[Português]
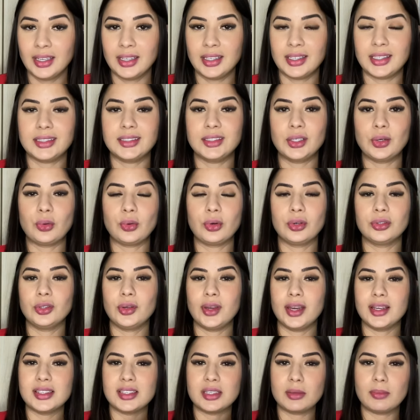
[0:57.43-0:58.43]
Então, quando eu
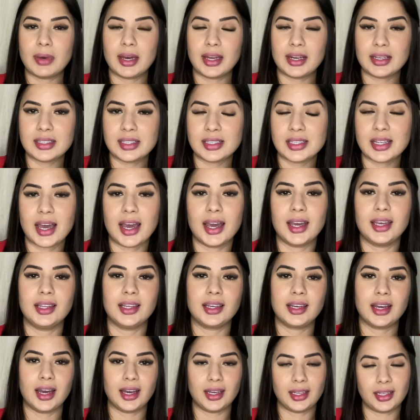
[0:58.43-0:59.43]
ia desembaraçar, ele
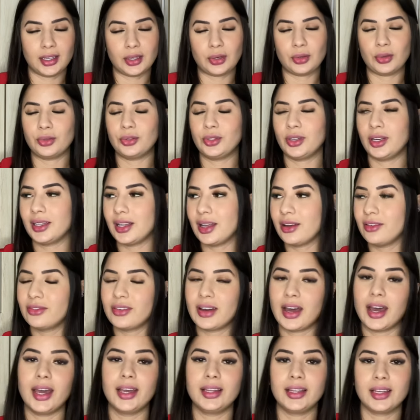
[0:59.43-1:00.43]
caía. Quando eu ia
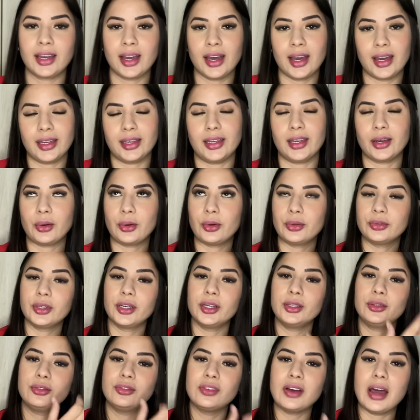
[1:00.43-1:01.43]
lavar, ele caía. Quando eu
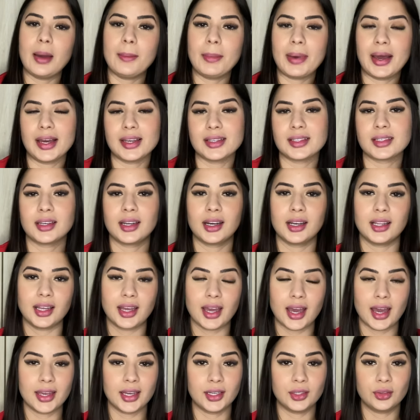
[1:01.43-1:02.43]
ia luvar a máscara, ele
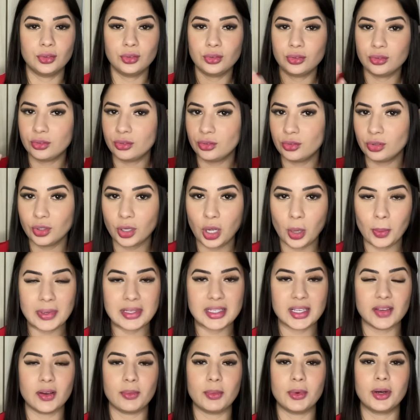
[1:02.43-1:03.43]
caía. Tudo que eu
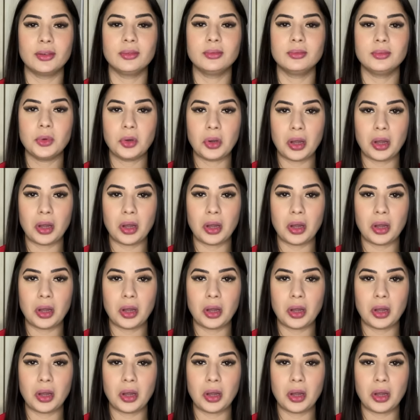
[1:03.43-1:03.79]
passava a mão, meu